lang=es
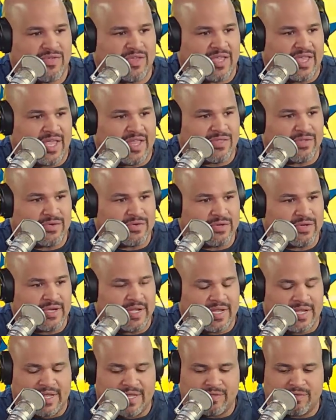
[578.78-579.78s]
y esto
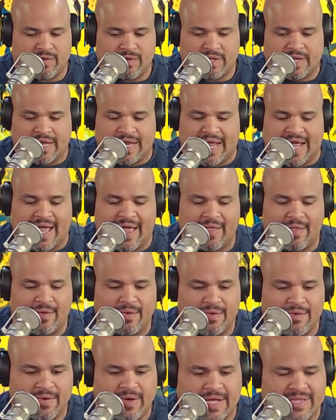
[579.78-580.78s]
el
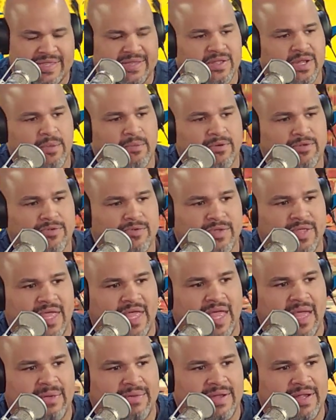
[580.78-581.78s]
legado, ¿Has tenido la oportunidad de
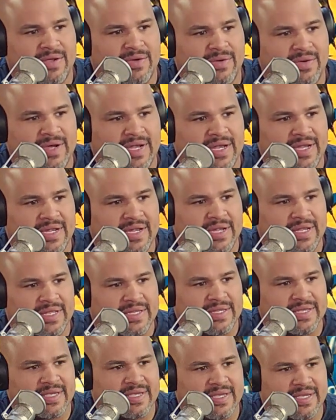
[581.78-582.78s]
hablar con él?
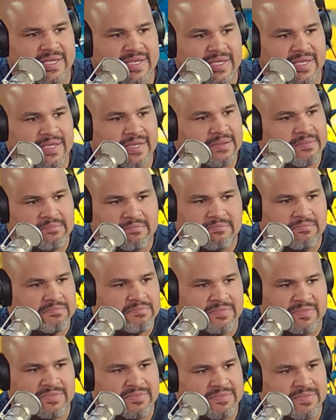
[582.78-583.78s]
este
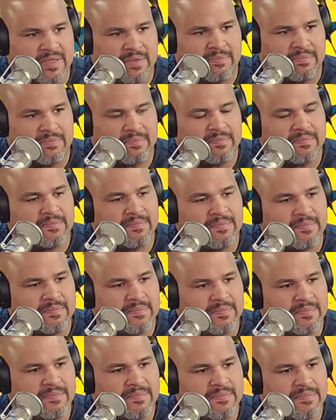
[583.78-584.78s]
Sí, tuve,
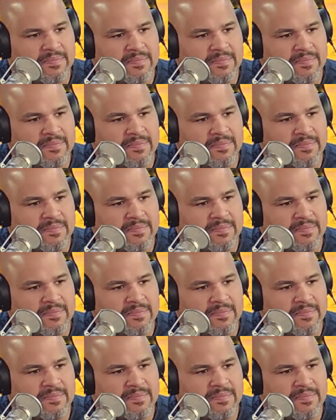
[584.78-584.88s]
tengo la